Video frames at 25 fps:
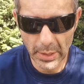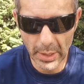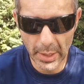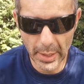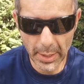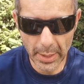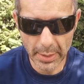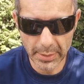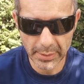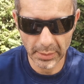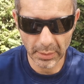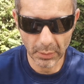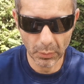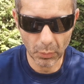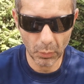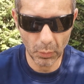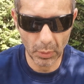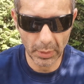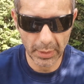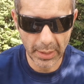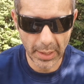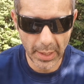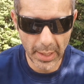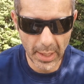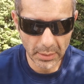Qu'est-ce
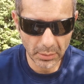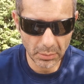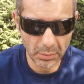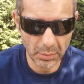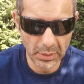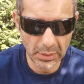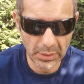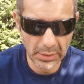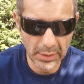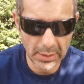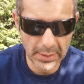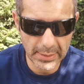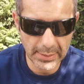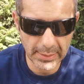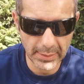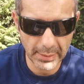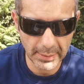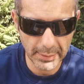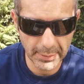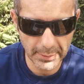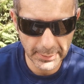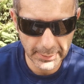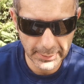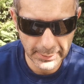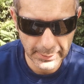qu'est-ce que c'est
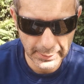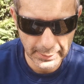ça